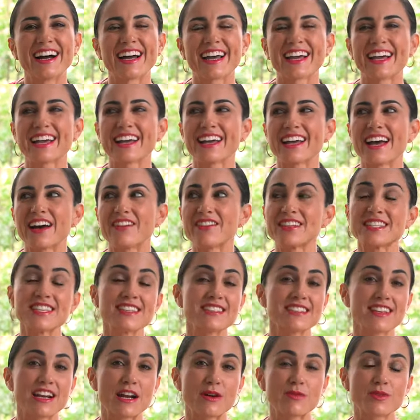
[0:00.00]
Eh, a
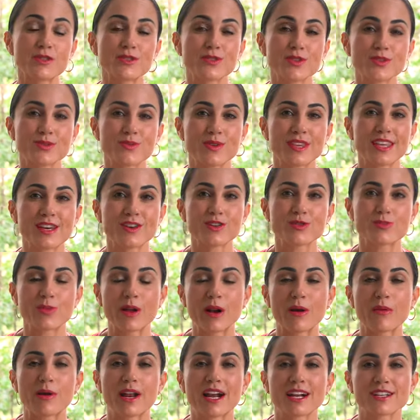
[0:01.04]
veces grabo estos videos
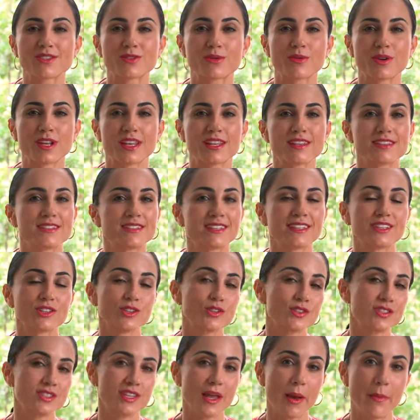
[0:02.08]
para hablar sobre
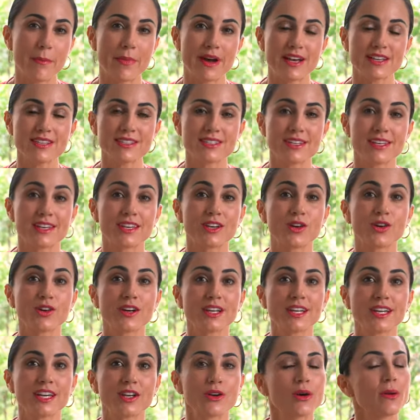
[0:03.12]
distintos temas y
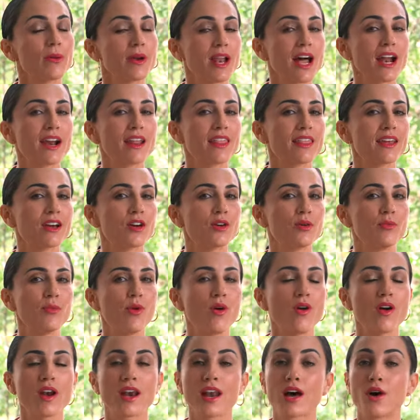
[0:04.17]
hoy quiero hablar de
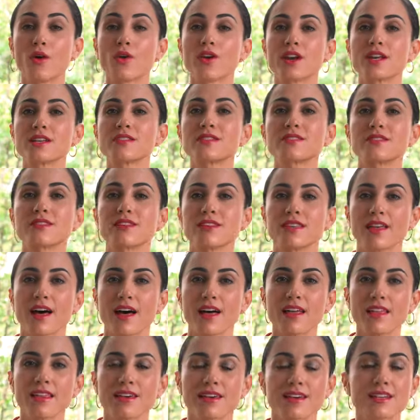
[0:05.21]
cómo la
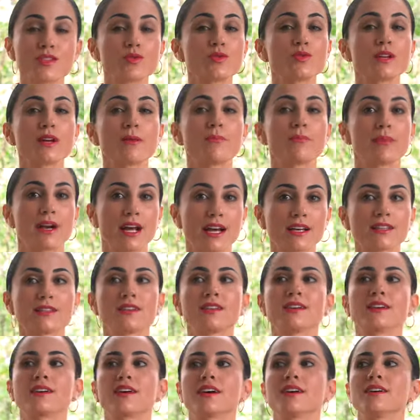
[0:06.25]
honestidad es una
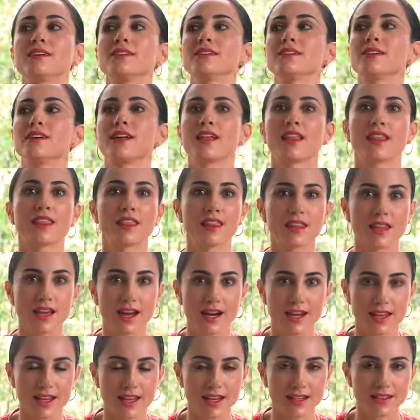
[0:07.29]
práctica
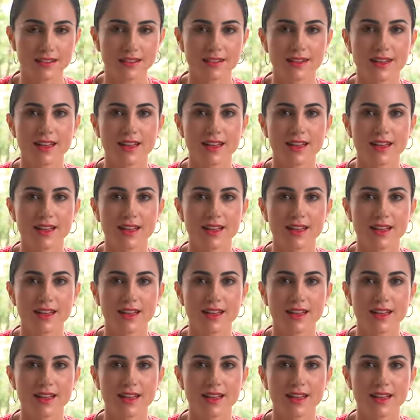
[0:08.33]
diaria,